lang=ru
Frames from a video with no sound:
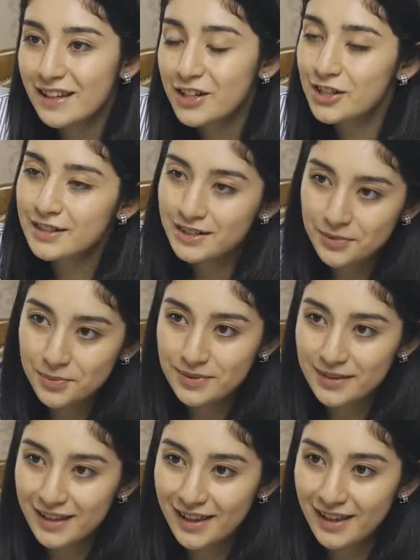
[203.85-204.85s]
на
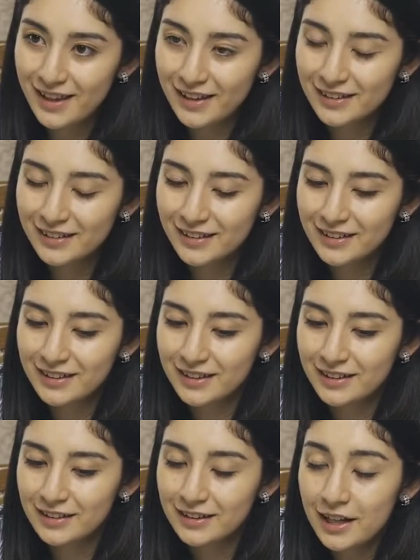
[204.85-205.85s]
жестовом языке,
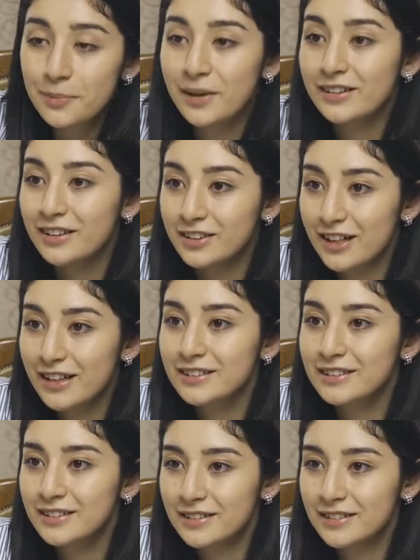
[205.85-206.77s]
и так продолжалось.